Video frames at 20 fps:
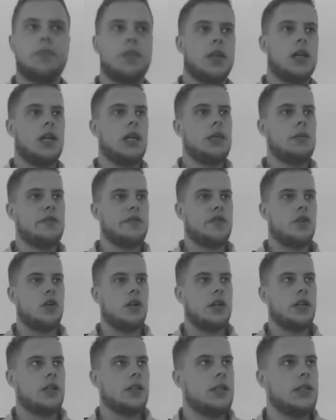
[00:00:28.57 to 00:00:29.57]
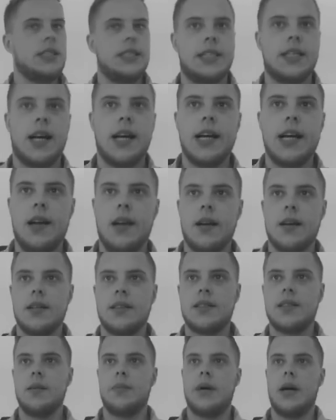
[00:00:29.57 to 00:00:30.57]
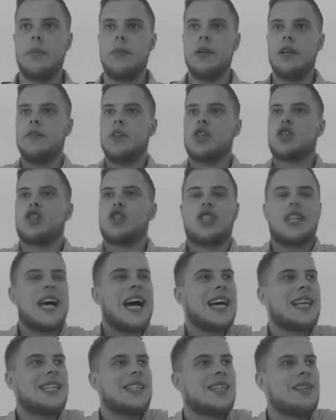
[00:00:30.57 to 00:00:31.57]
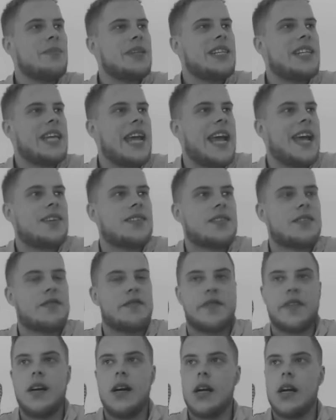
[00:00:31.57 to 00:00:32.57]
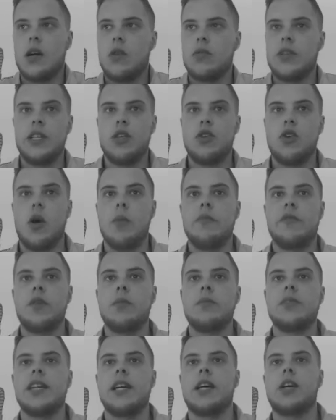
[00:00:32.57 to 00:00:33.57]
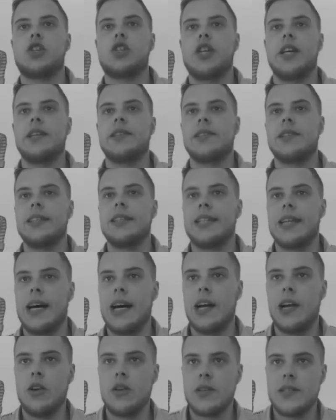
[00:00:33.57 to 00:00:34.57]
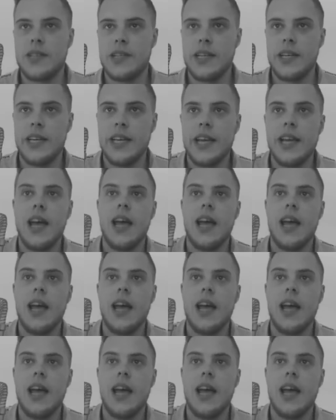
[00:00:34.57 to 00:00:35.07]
liebe Freunde, kein langes Gebabbel. Wir starten mit der ersten Frage und die kommt vom sehr geschätzten Carlos Tenig.